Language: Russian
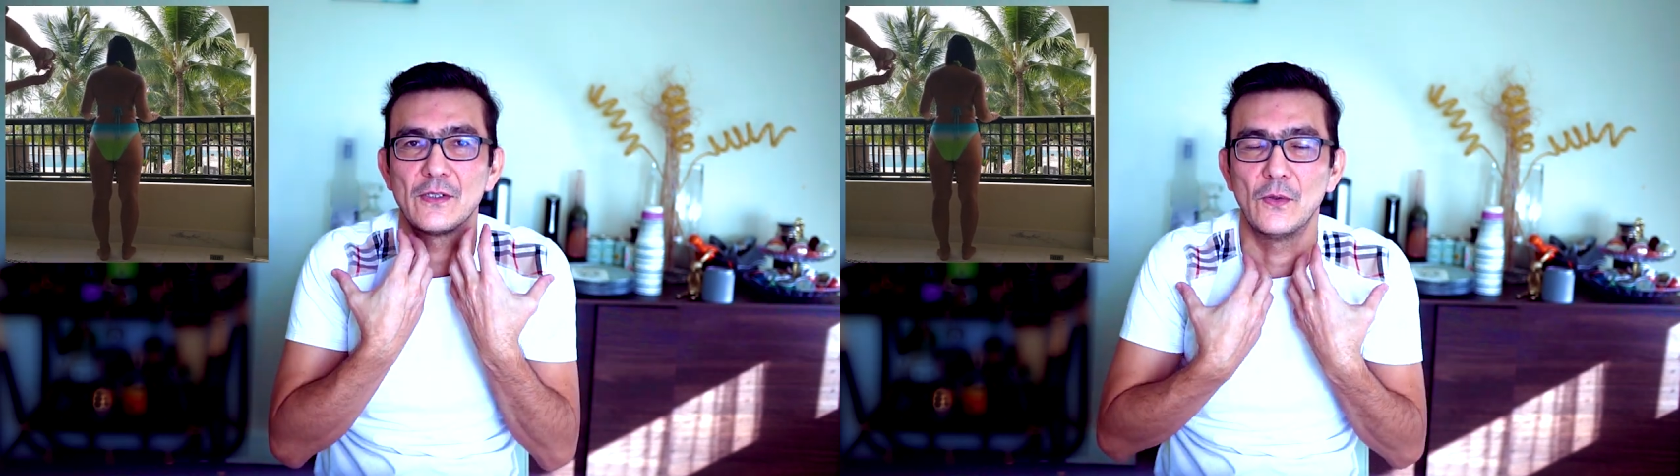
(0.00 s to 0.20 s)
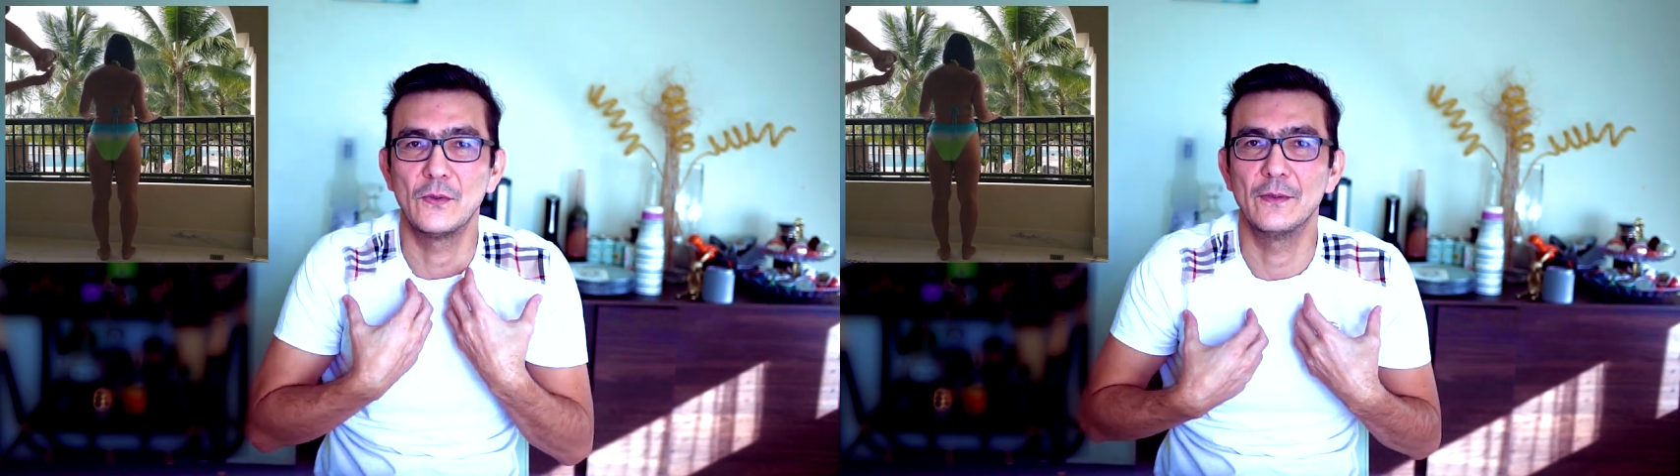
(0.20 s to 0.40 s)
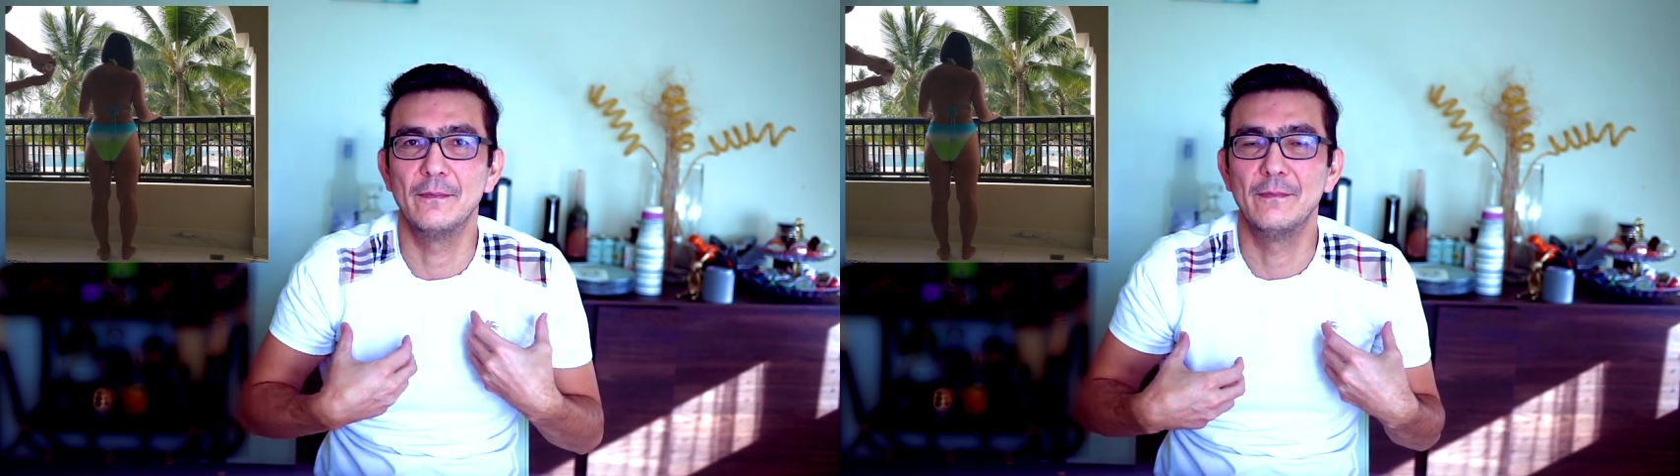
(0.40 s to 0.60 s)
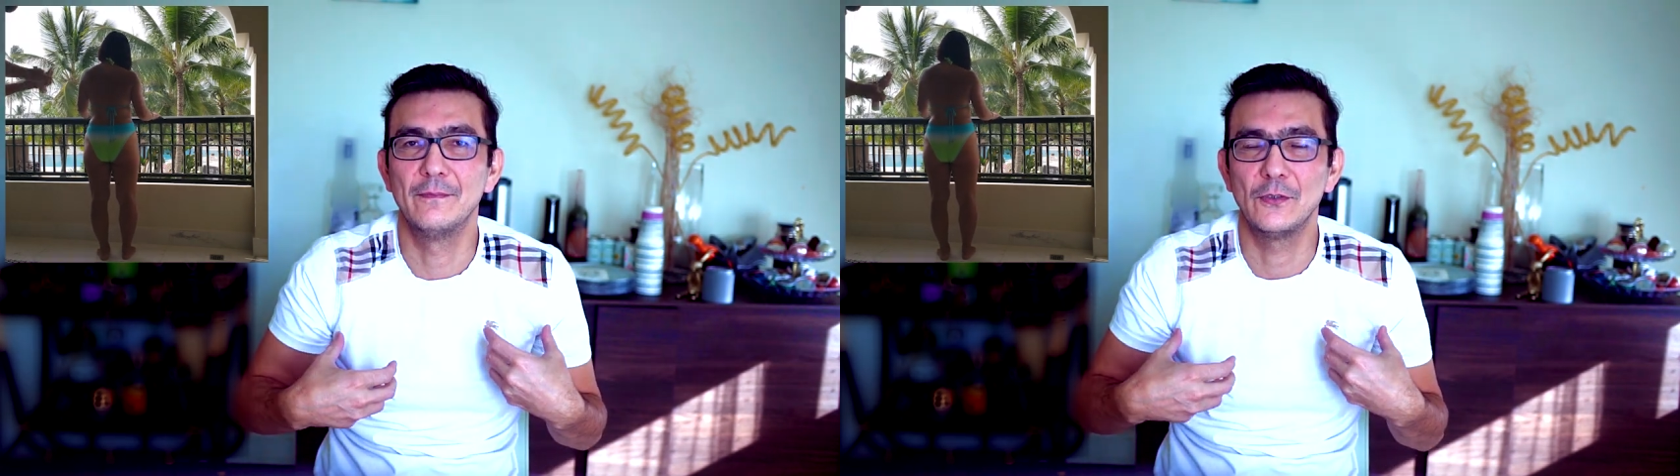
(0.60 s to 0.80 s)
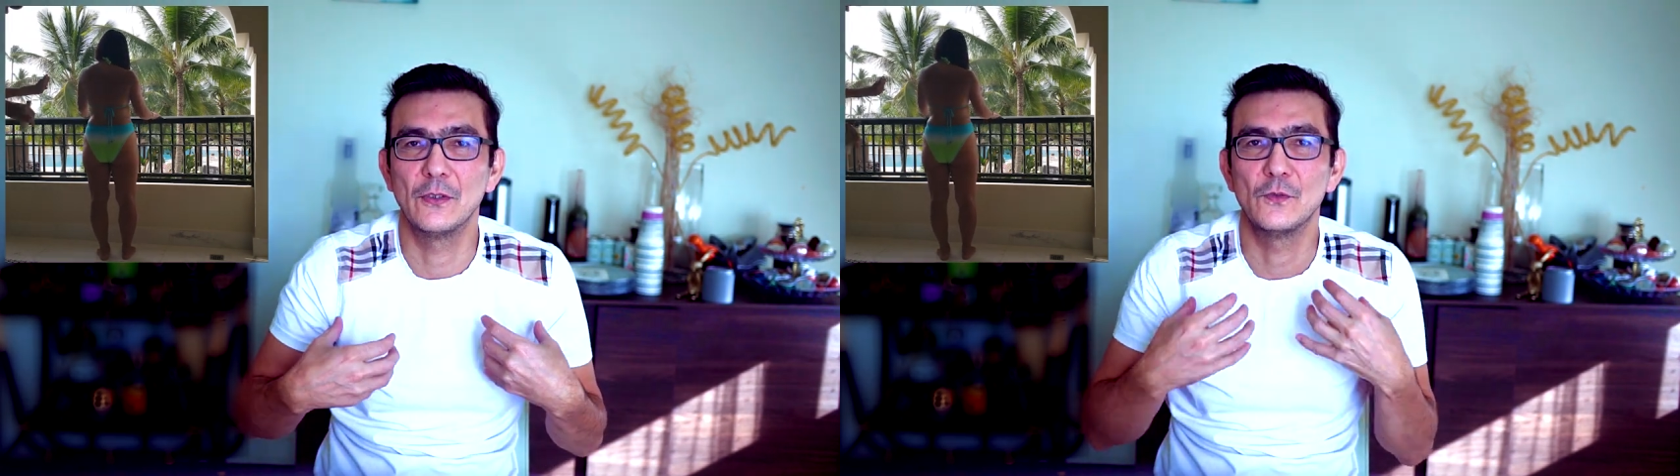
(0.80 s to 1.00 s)
вот вы
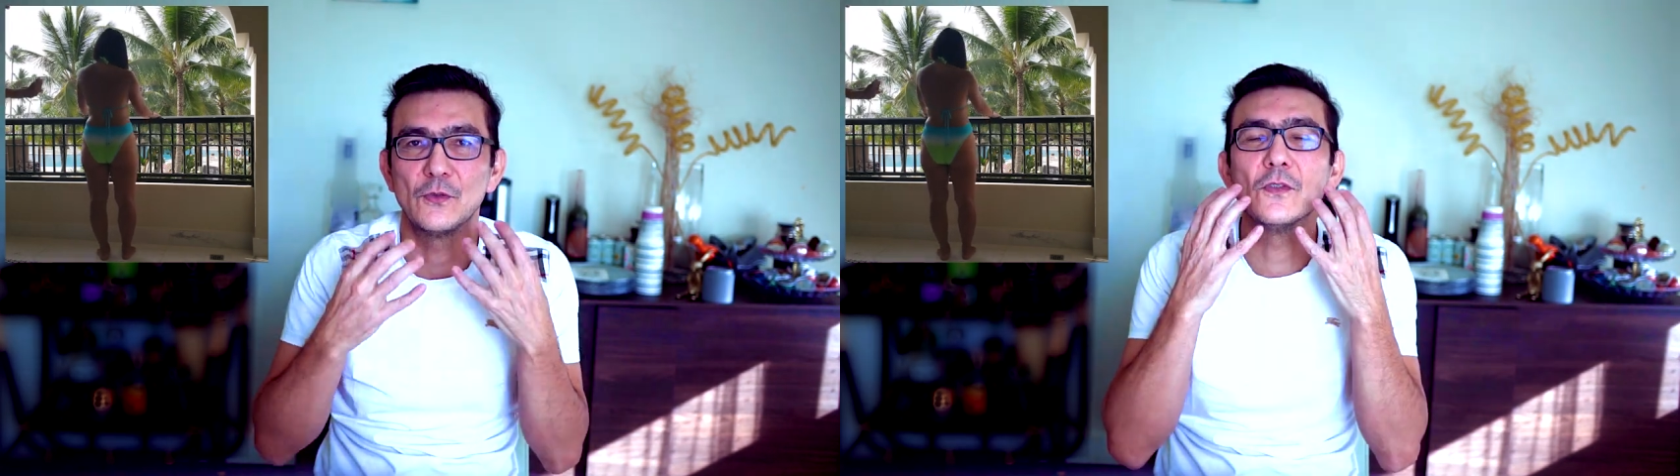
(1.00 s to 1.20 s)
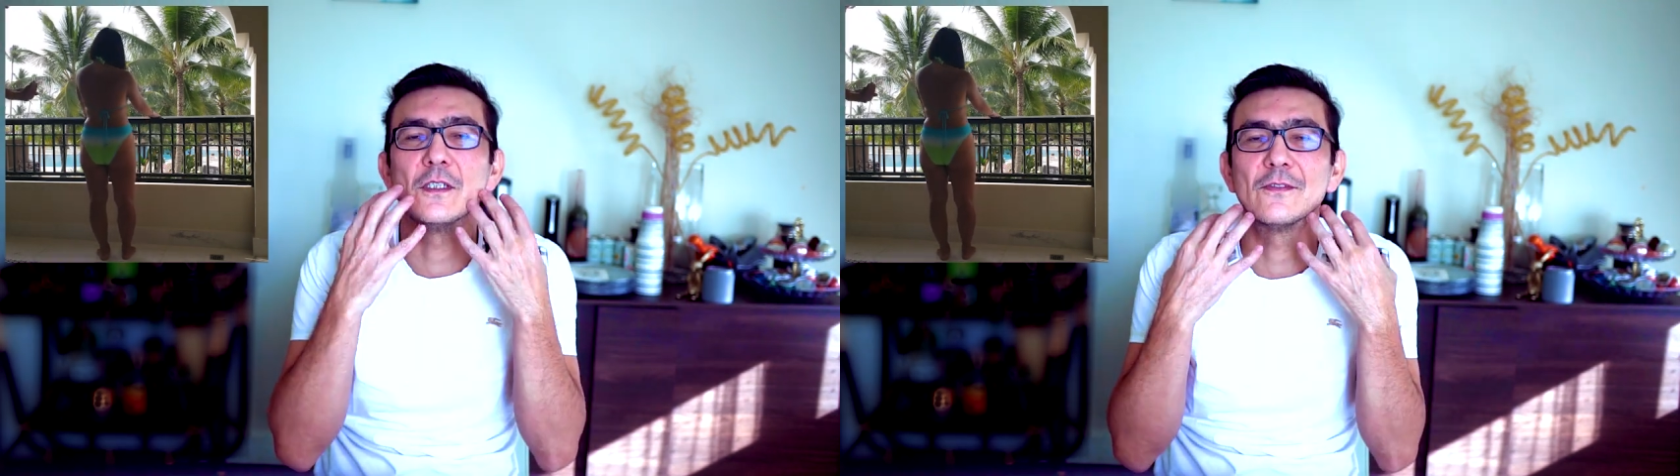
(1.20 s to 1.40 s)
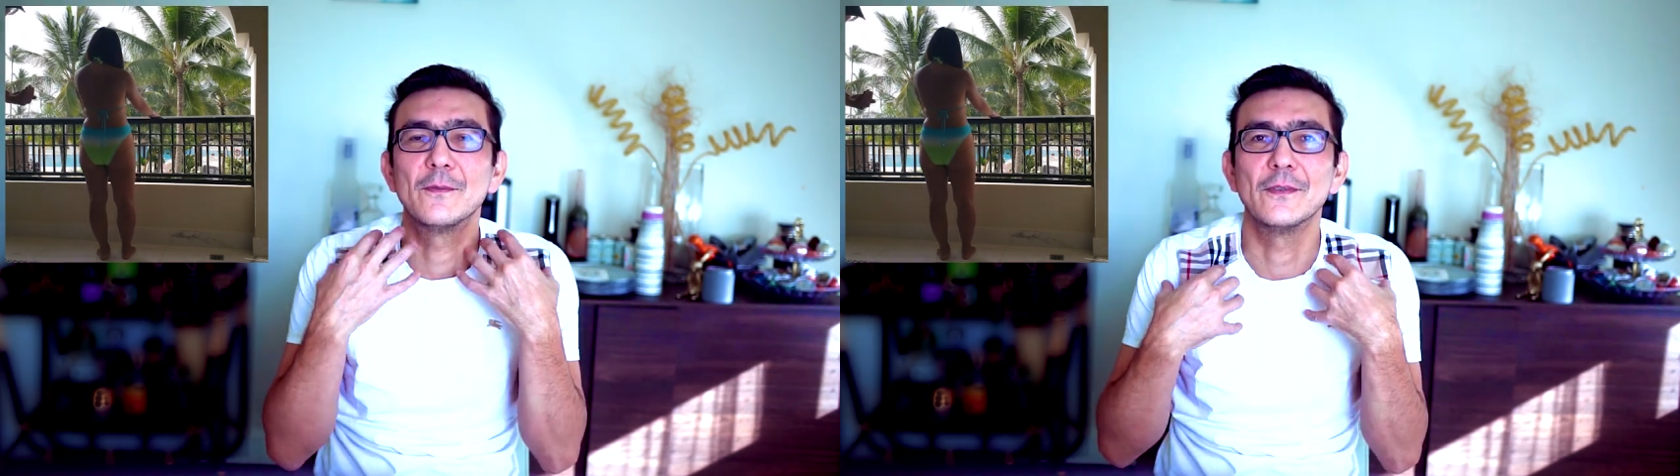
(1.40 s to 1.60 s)
работаете с лицом,